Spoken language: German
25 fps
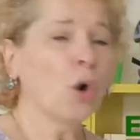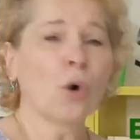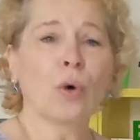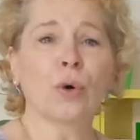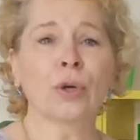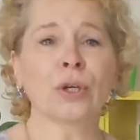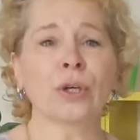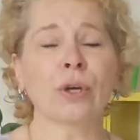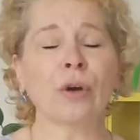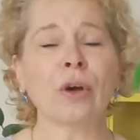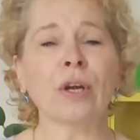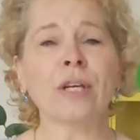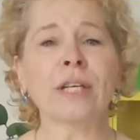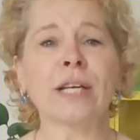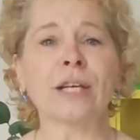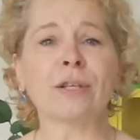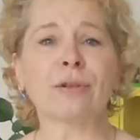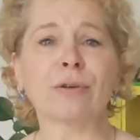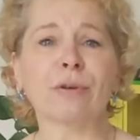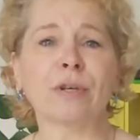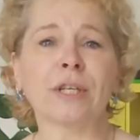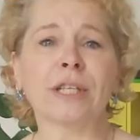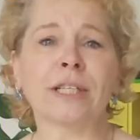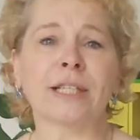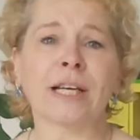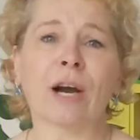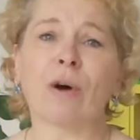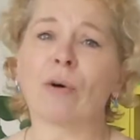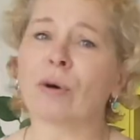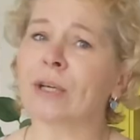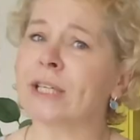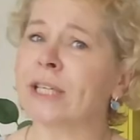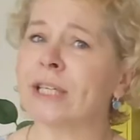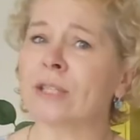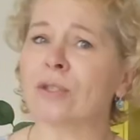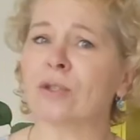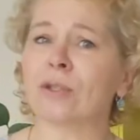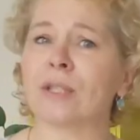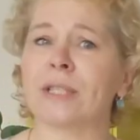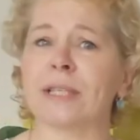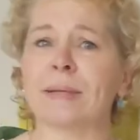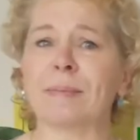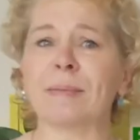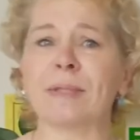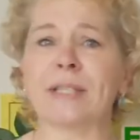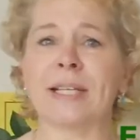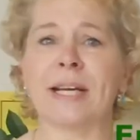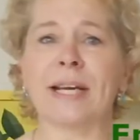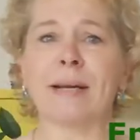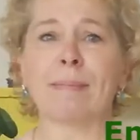Und können natürlich auch hier zu
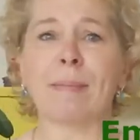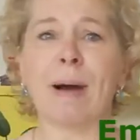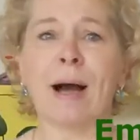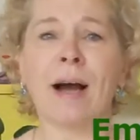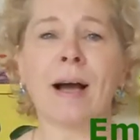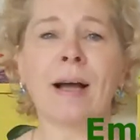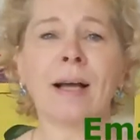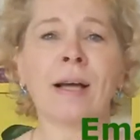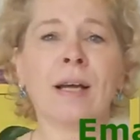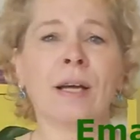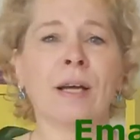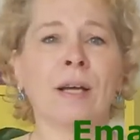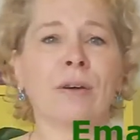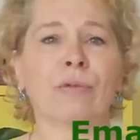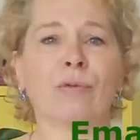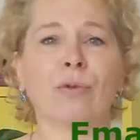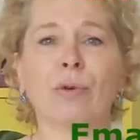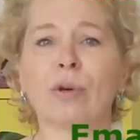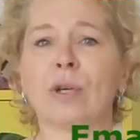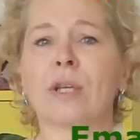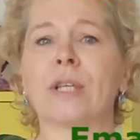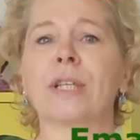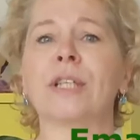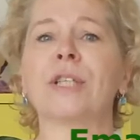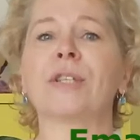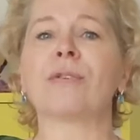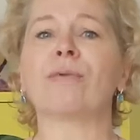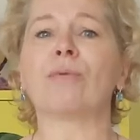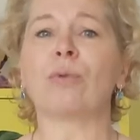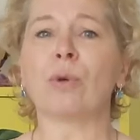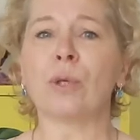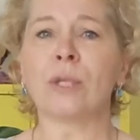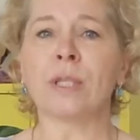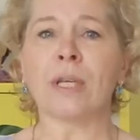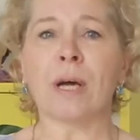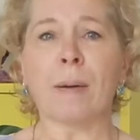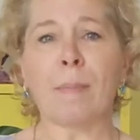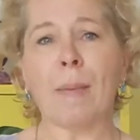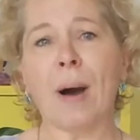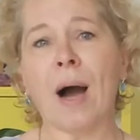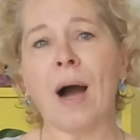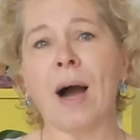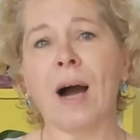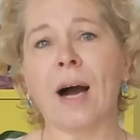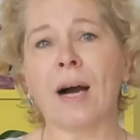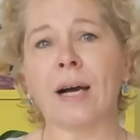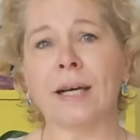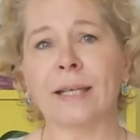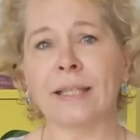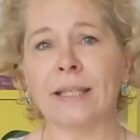dem Thema wirklich
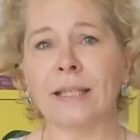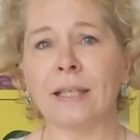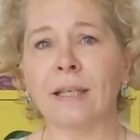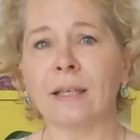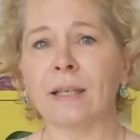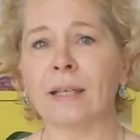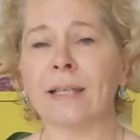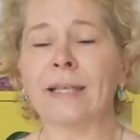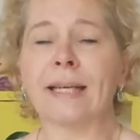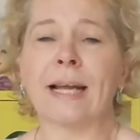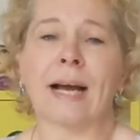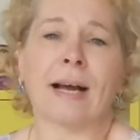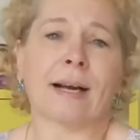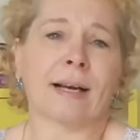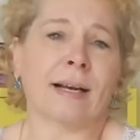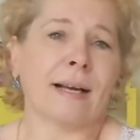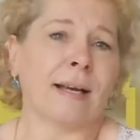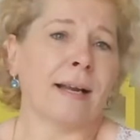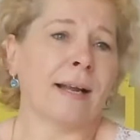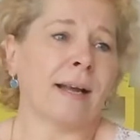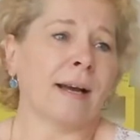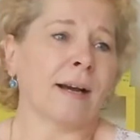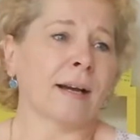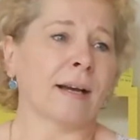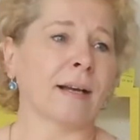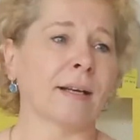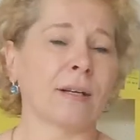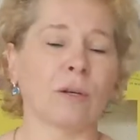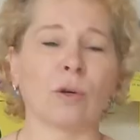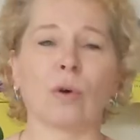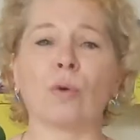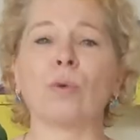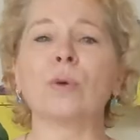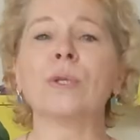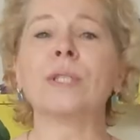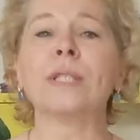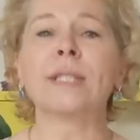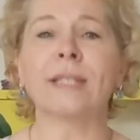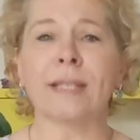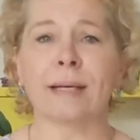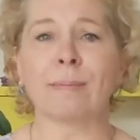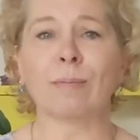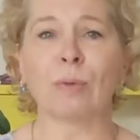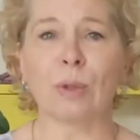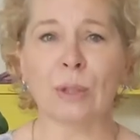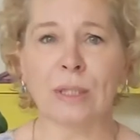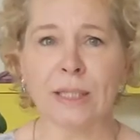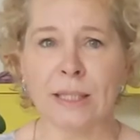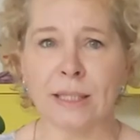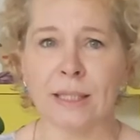wunderbar agieren, erklären und
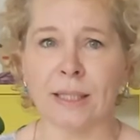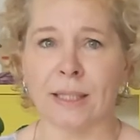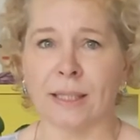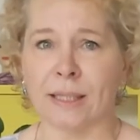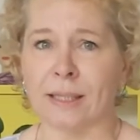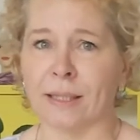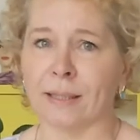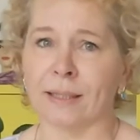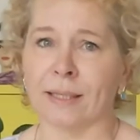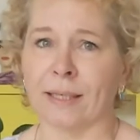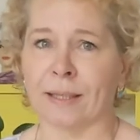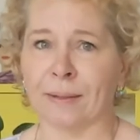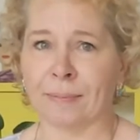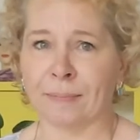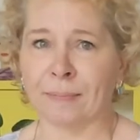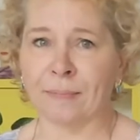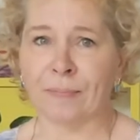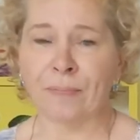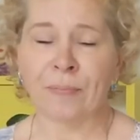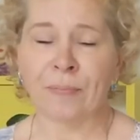demonstrieren.